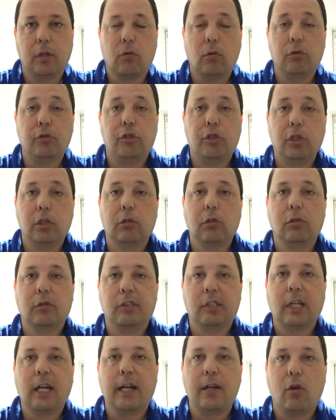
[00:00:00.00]
com os
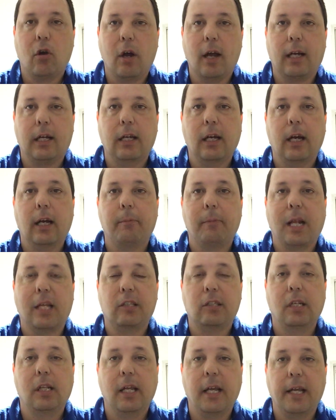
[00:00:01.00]
títulos carioca,
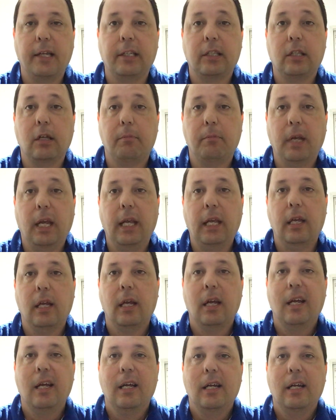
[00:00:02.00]
brasileiro e também